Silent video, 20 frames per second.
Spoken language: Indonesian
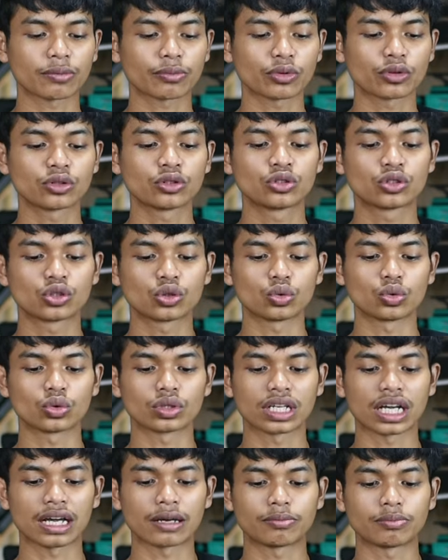pun
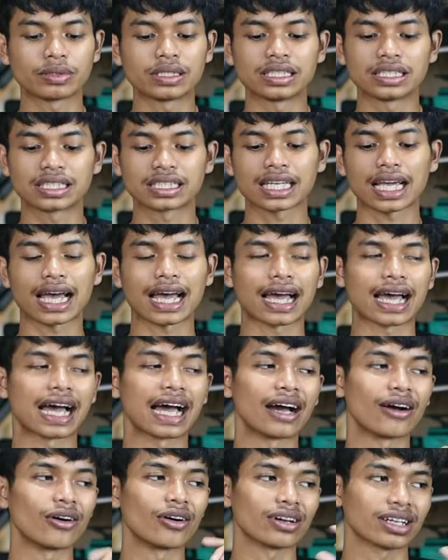juga bisa
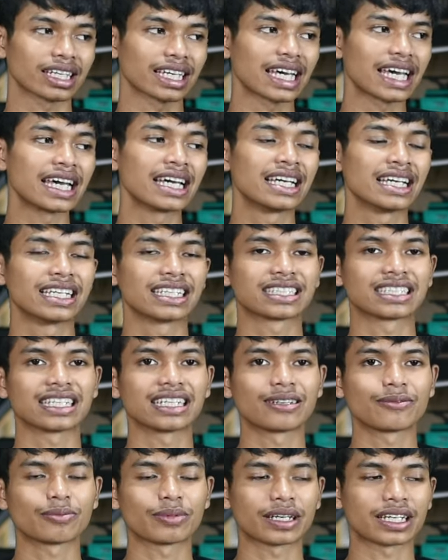oke
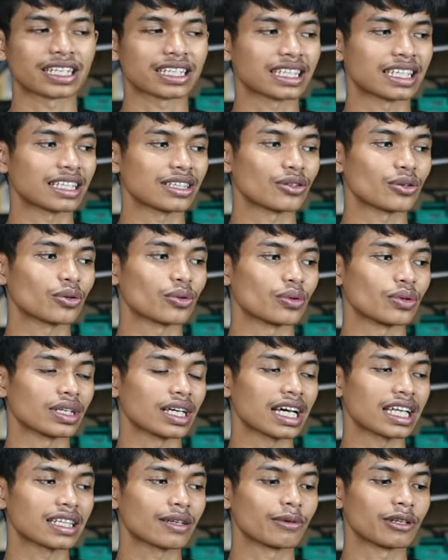seperti itu
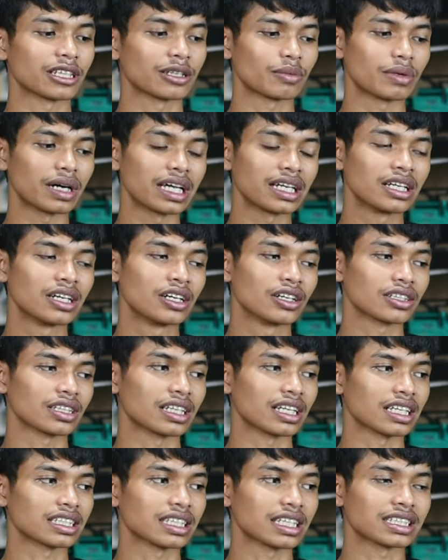ya teman-teman
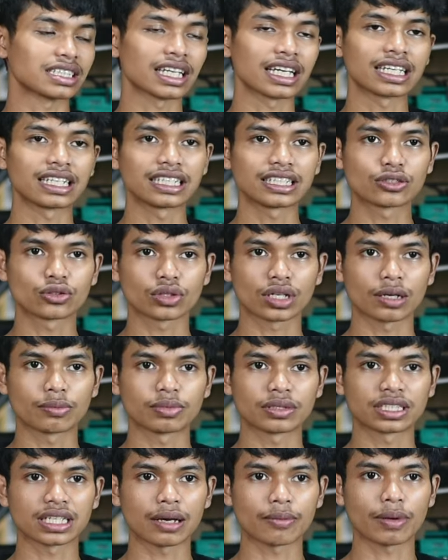tenang saja ini juga
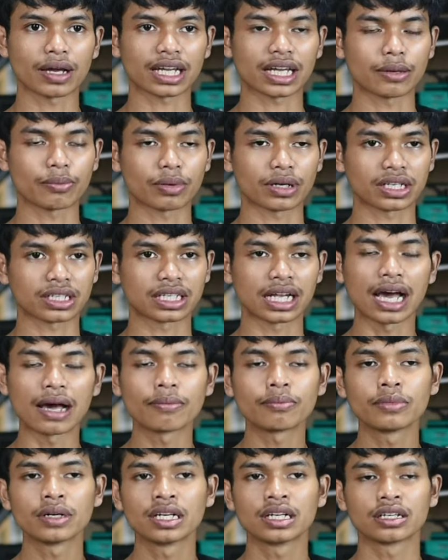bisa pakai
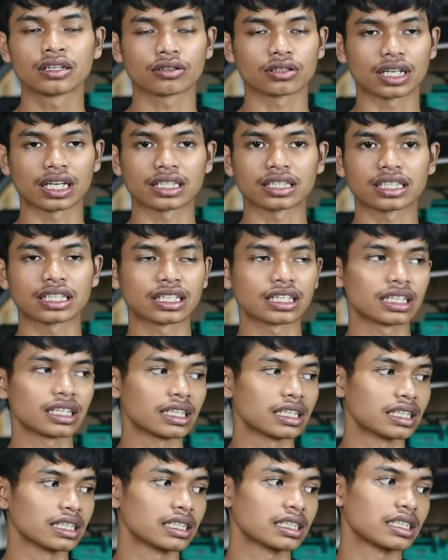perdam
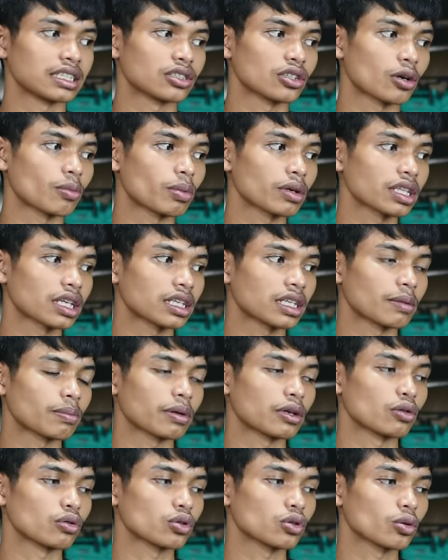nanti ini dicopot ada
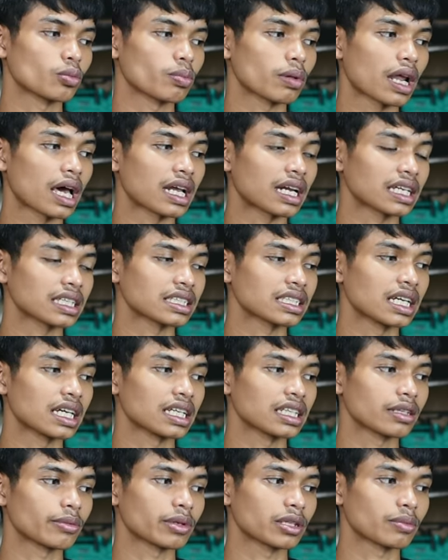penutup larasnya ya
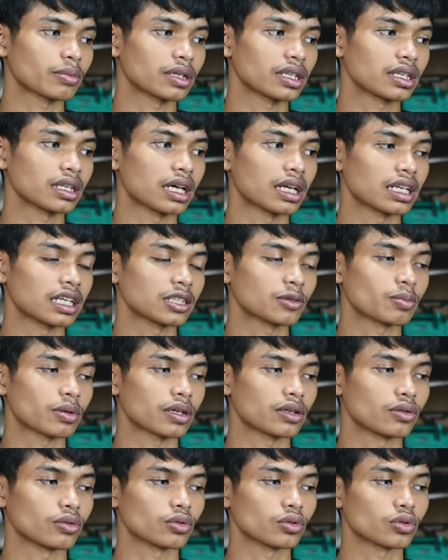teman-teman alias
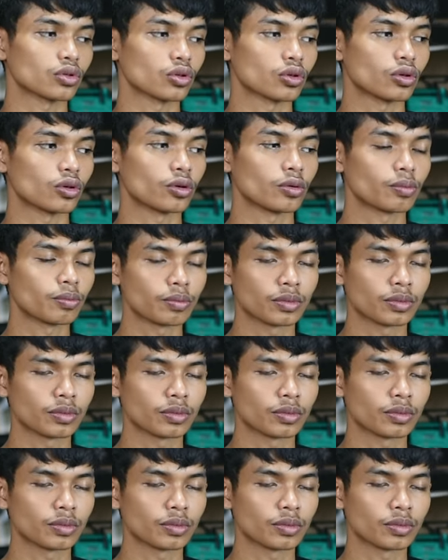penutup